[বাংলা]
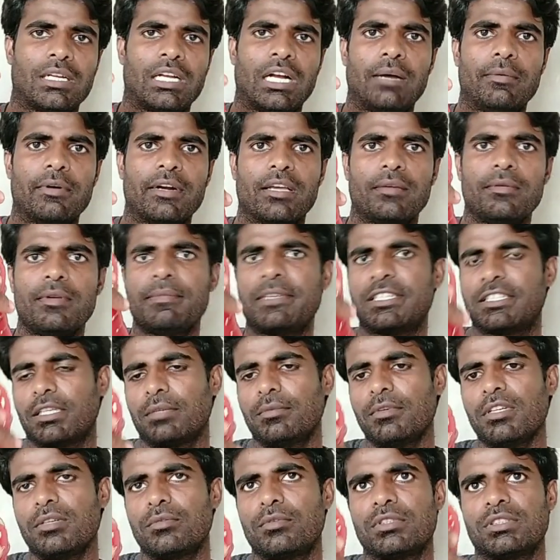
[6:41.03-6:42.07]
খাবারে আমি
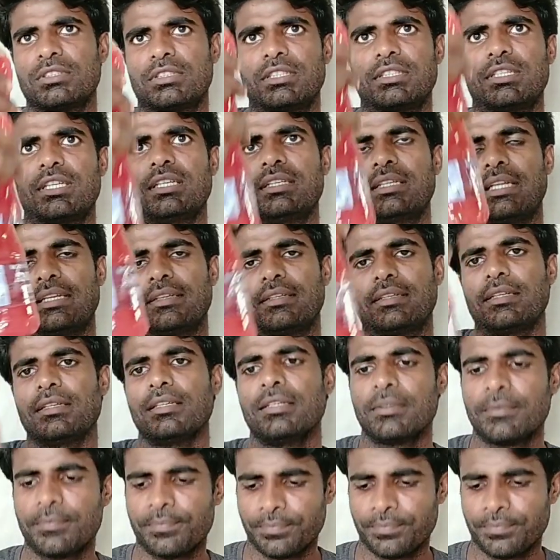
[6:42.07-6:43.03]
মিশাবো এবং সেটা ট্যাঙ্কে